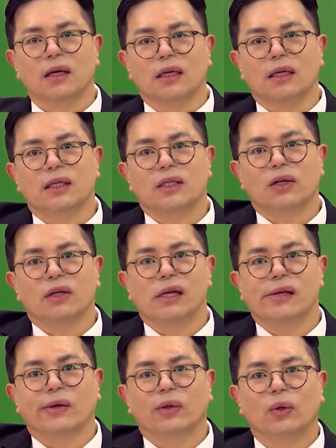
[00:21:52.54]

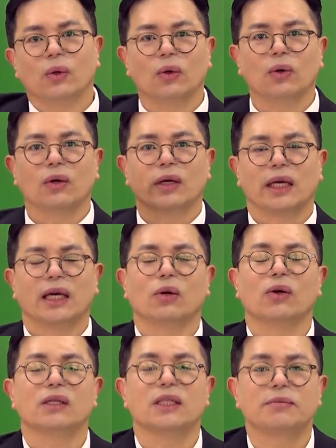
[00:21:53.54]
이천일 년도
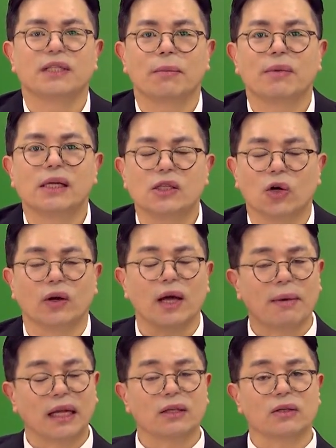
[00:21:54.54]
일월 십삼일 전에
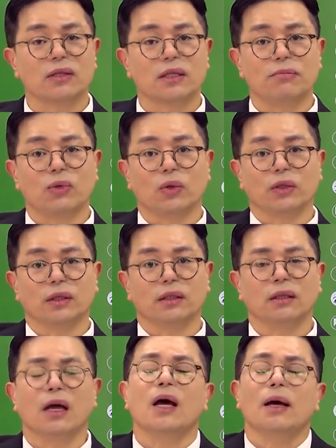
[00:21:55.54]
만들어진
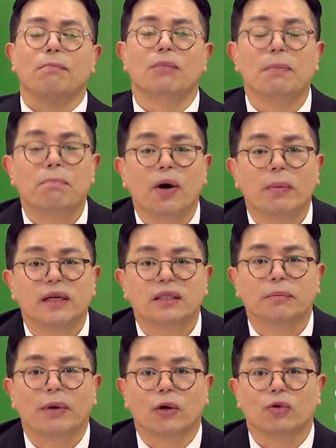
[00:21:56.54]
묘는
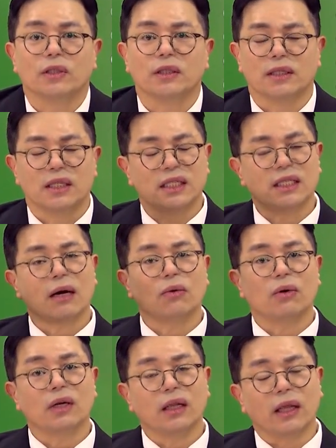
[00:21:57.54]
민법에서 배우는
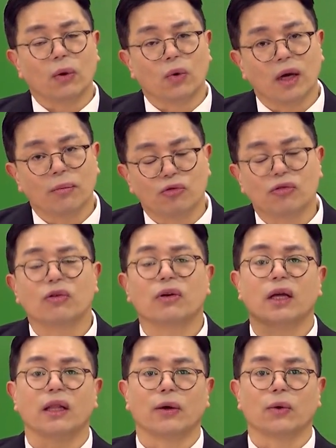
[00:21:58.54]
지상권의 내용의
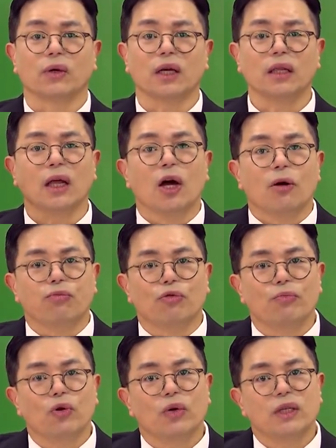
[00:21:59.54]
물권의 내용인
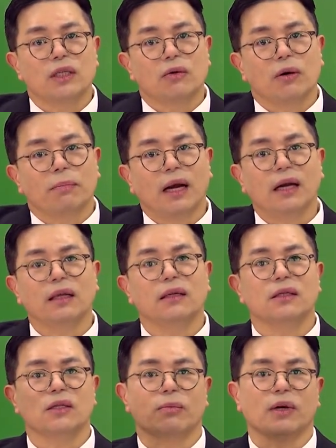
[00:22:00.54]
분묘기지권
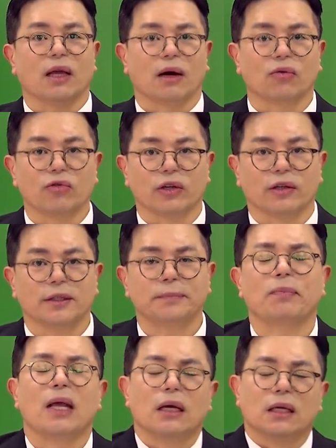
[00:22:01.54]
판례들이 시험에 나오고요.
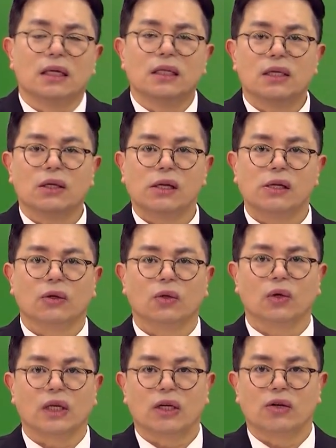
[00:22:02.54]
이천일
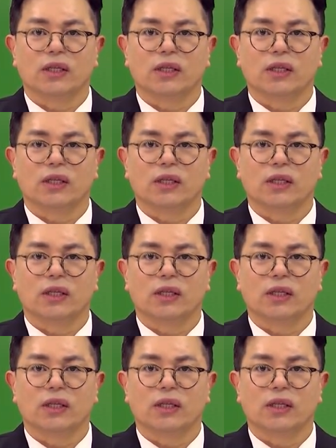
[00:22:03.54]
년도 일월